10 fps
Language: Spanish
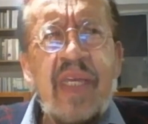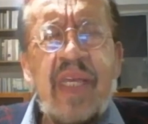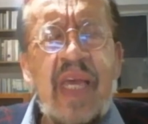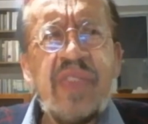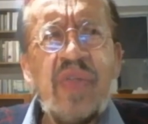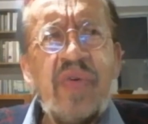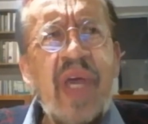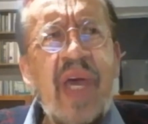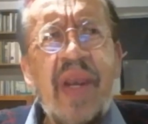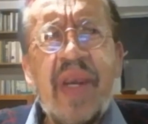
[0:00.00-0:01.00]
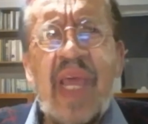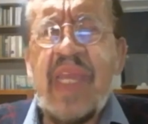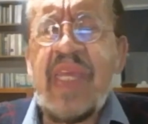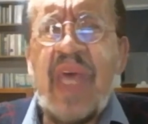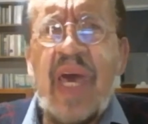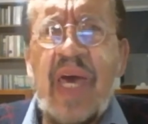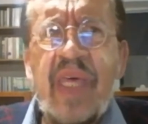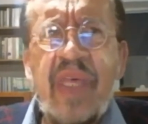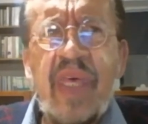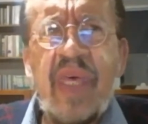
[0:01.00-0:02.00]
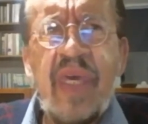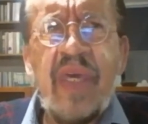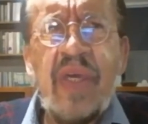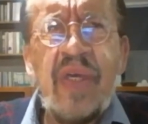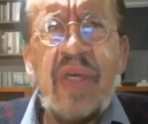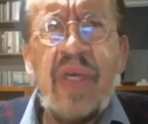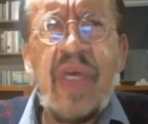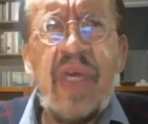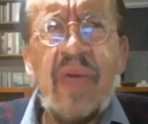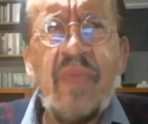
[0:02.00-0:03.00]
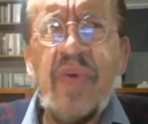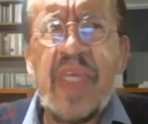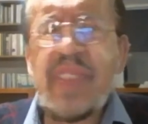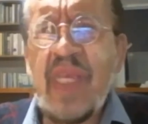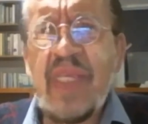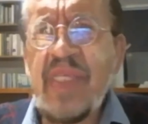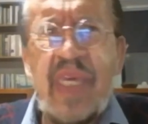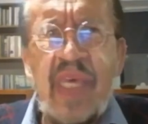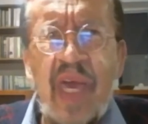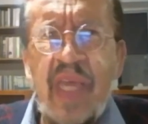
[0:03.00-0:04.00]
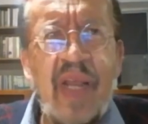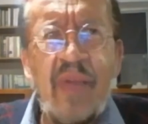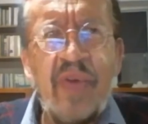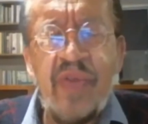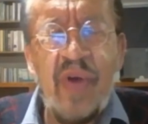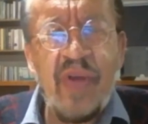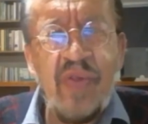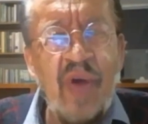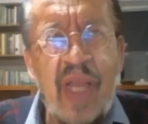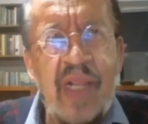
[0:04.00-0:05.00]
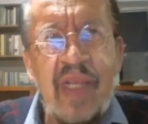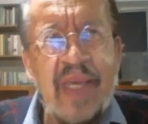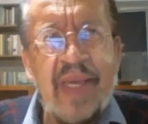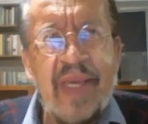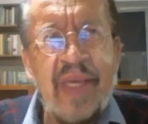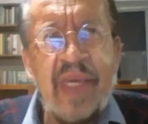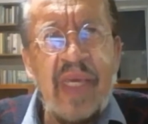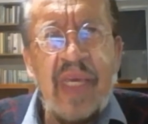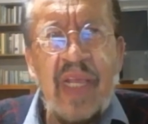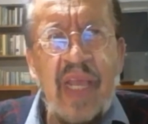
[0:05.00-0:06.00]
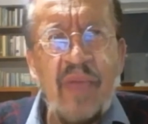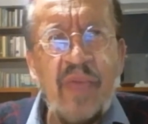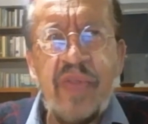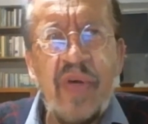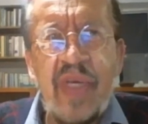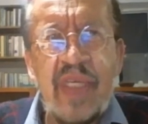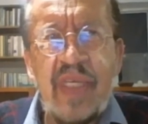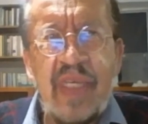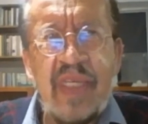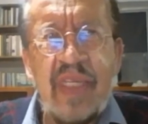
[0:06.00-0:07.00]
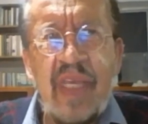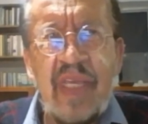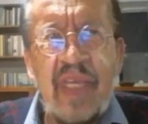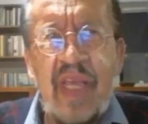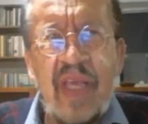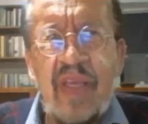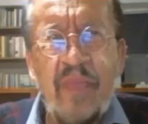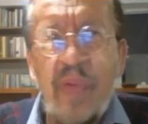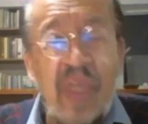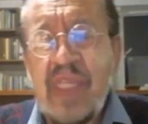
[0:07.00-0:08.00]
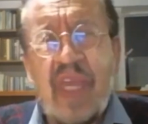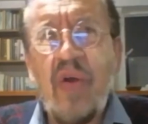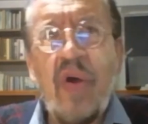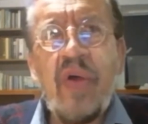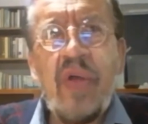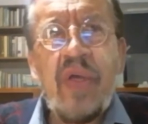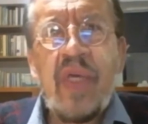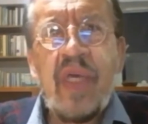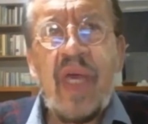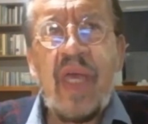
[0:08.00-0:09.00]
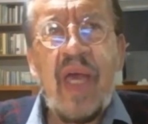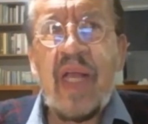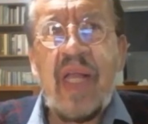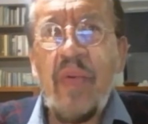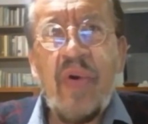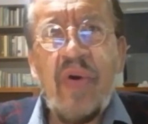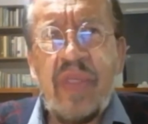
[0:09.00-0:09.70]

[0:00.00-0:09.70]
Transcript: que es una realidad muy extendida en el mundo actual el mundo eh, eh, eh, político acabó